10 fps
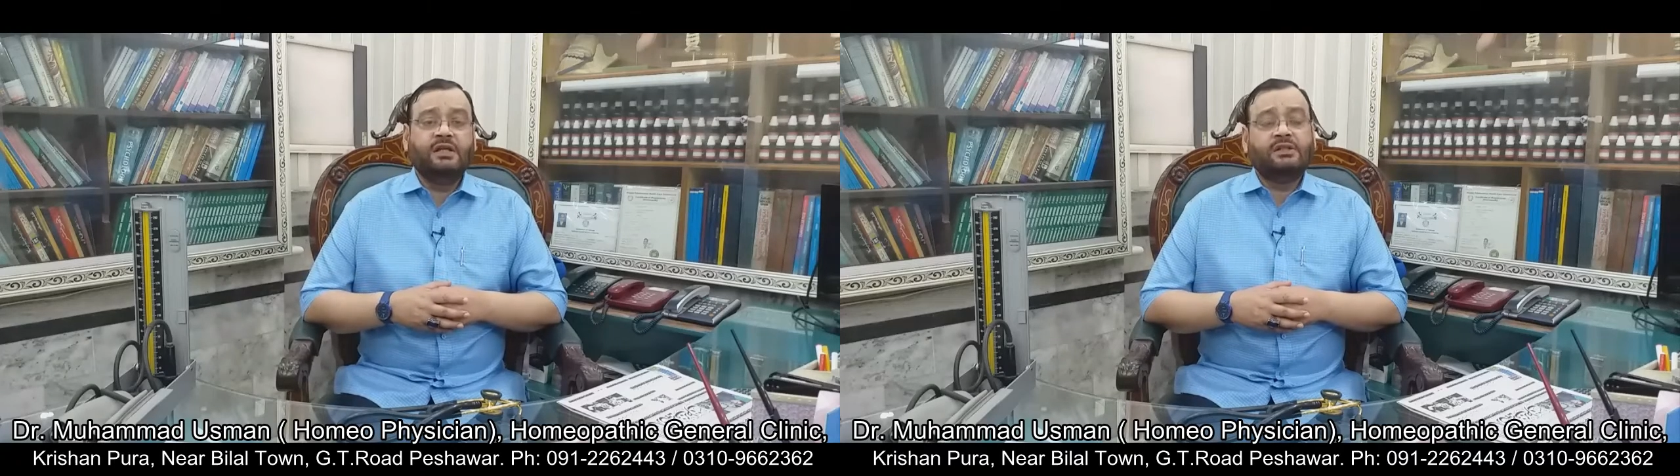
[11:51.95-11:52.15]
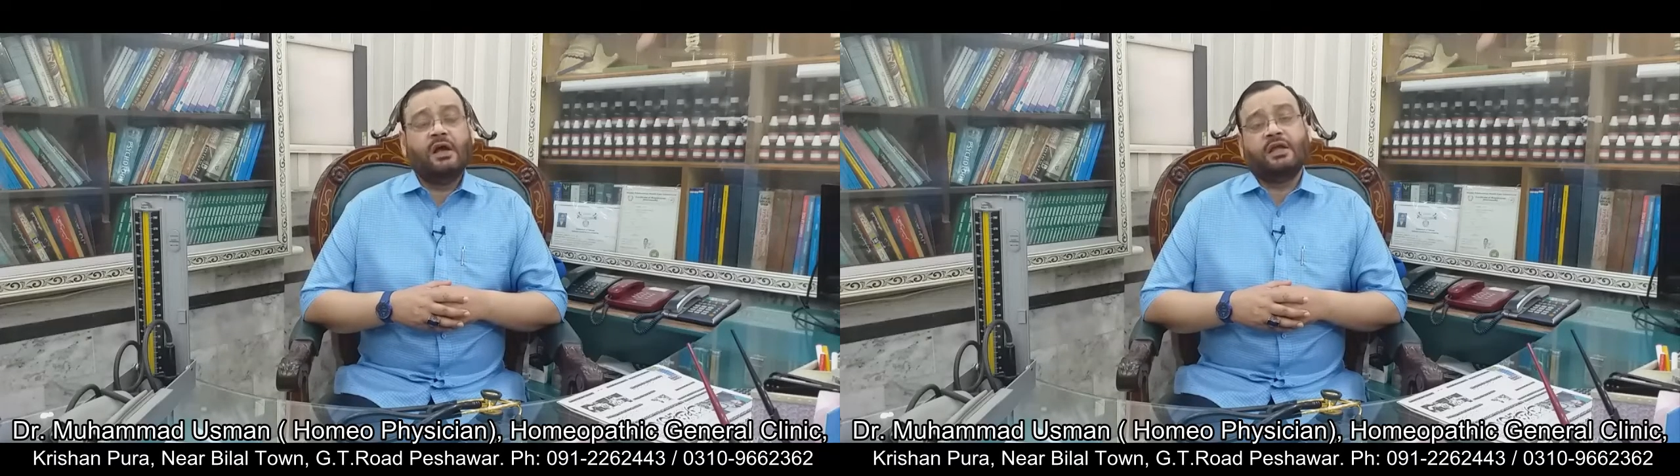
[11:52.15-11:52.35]

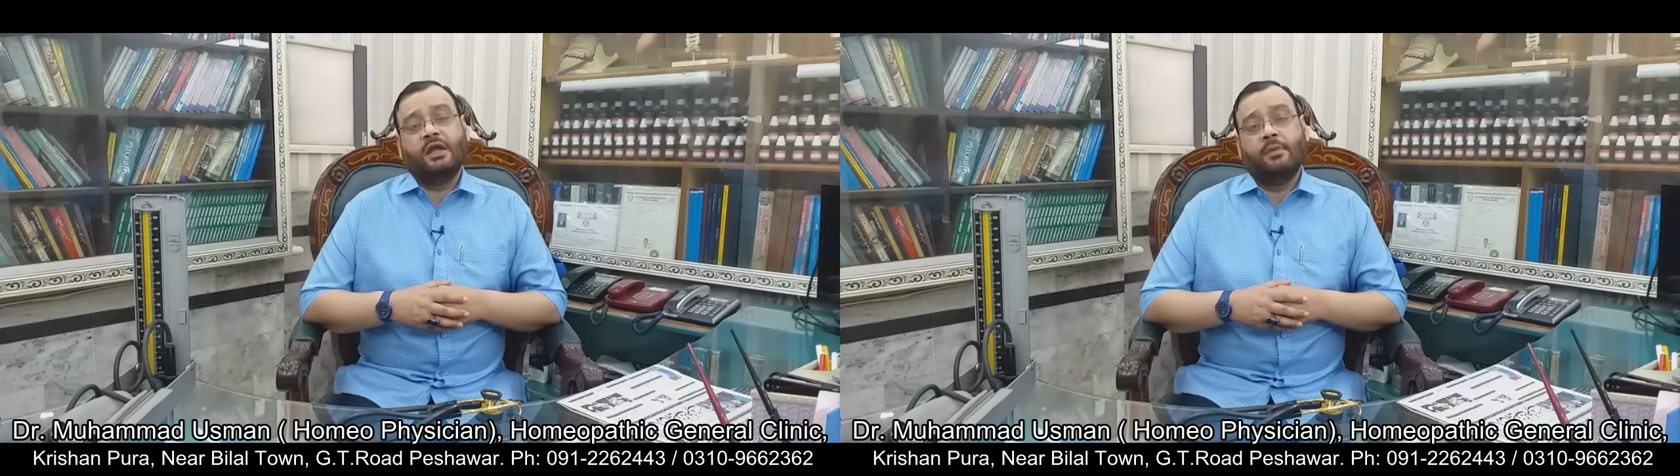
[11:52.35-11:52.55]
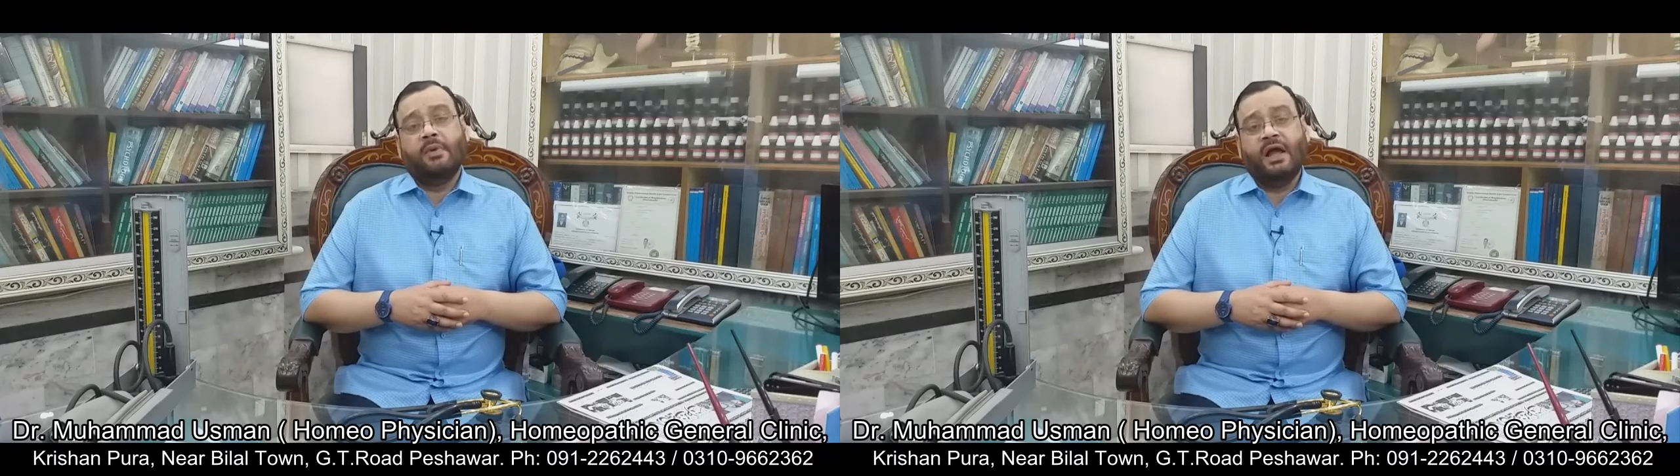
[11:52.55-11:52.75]
ताकि
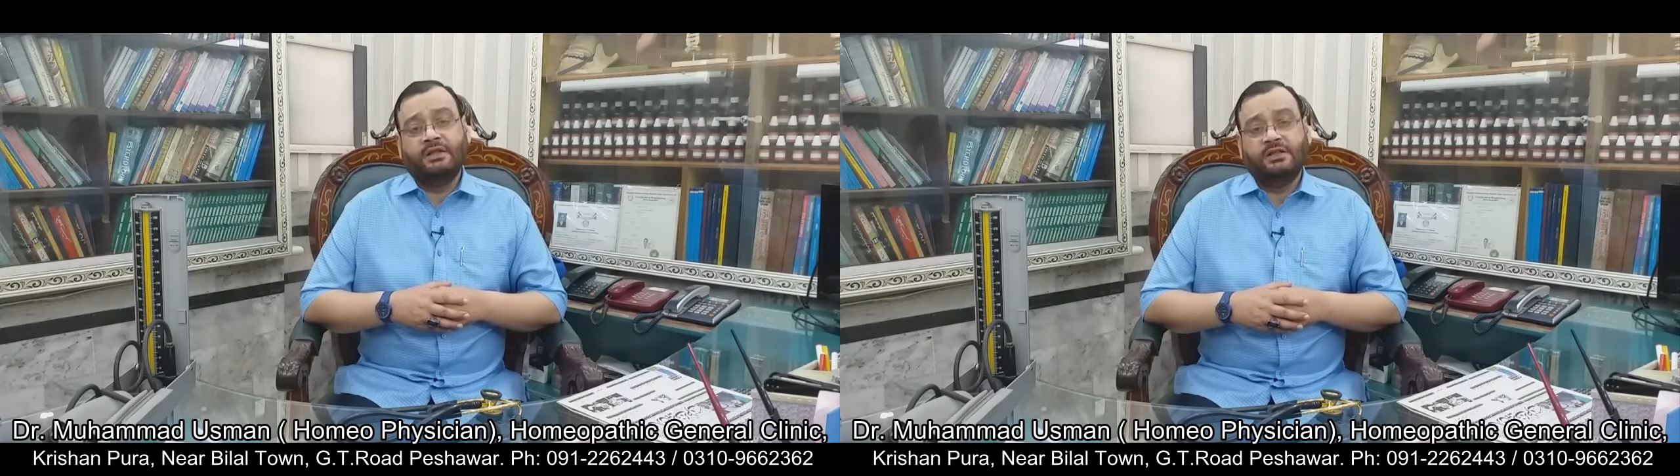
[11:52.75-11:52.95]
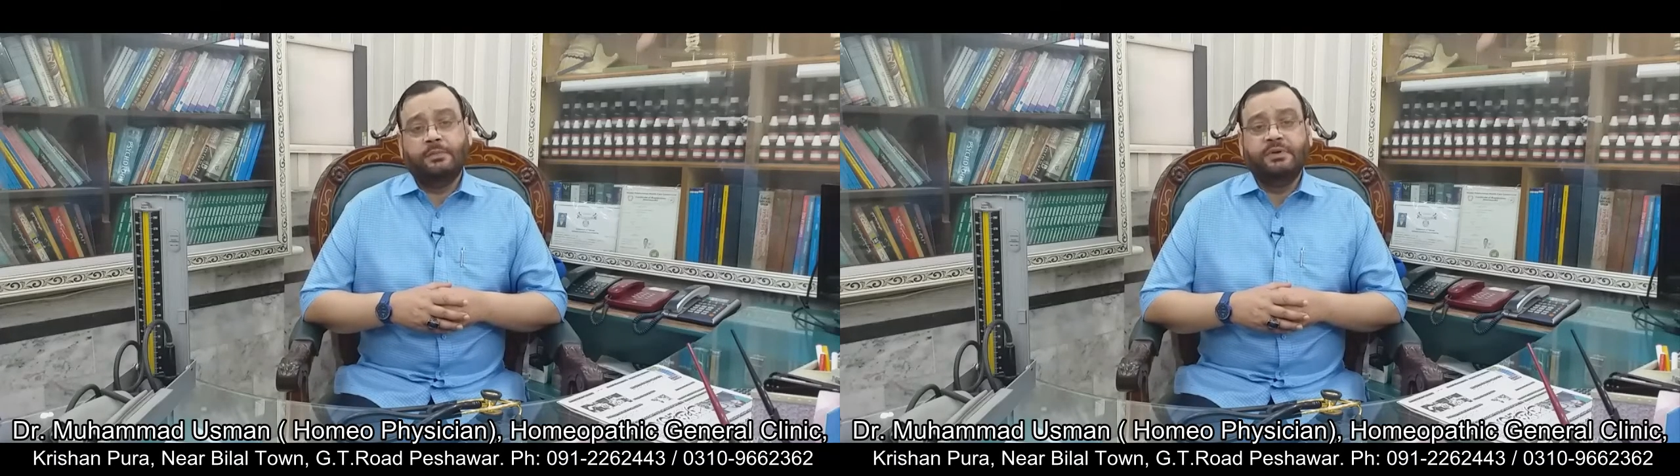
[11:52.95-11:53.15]
हम
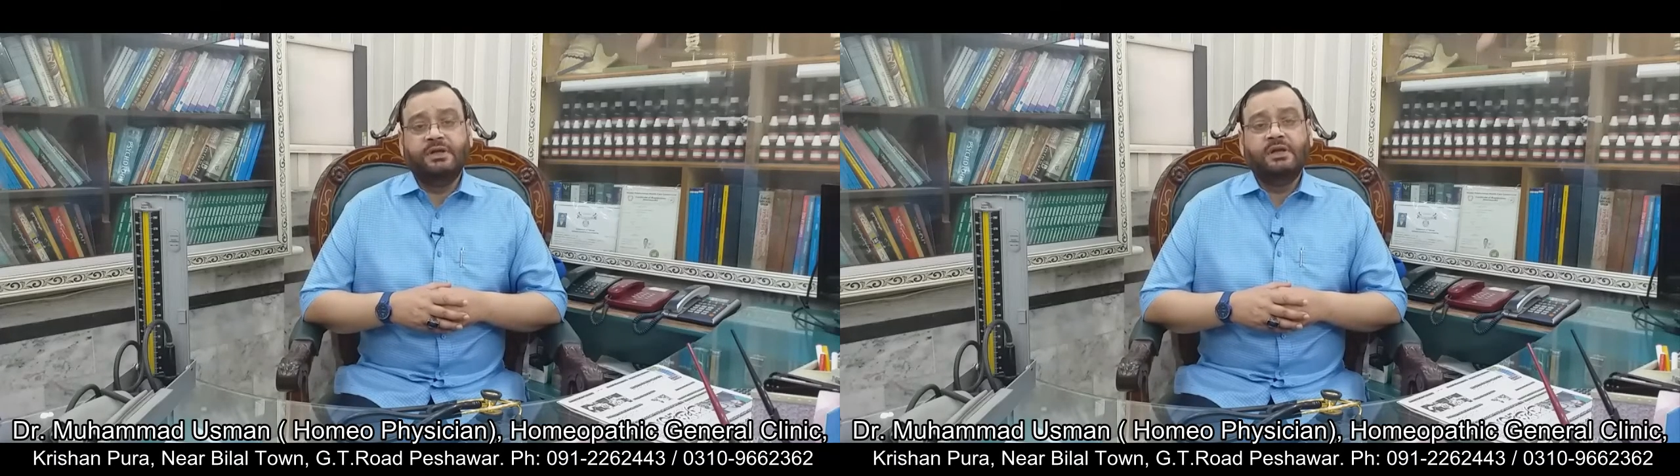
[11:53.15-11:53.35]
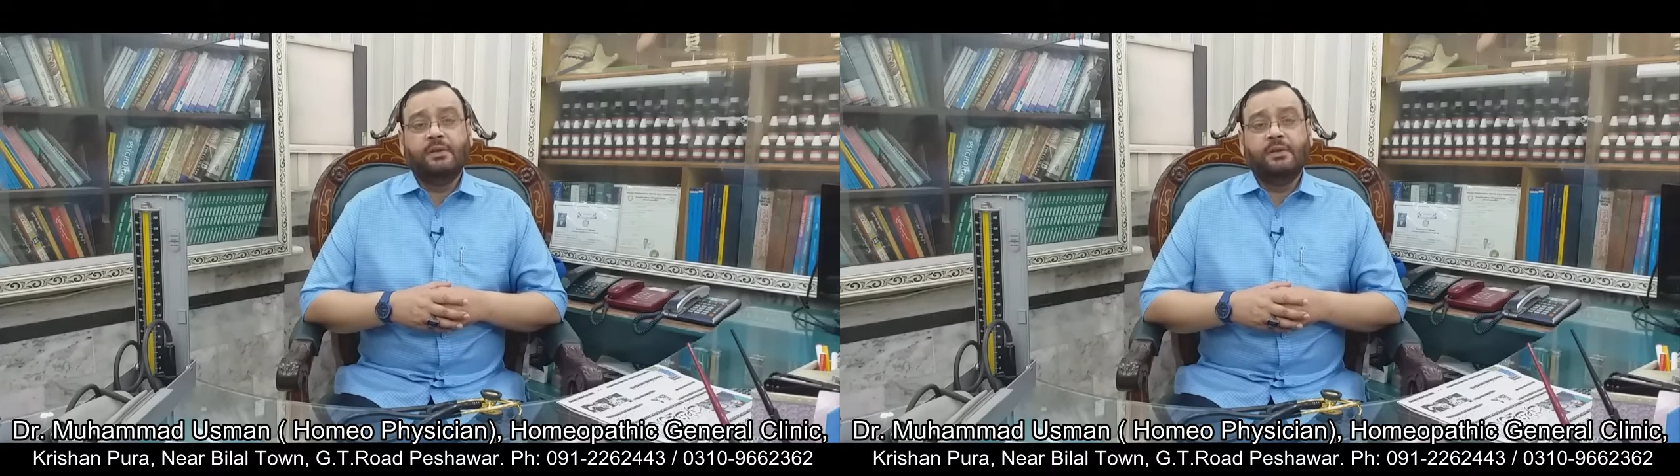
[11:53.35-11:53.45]
आइंदा भी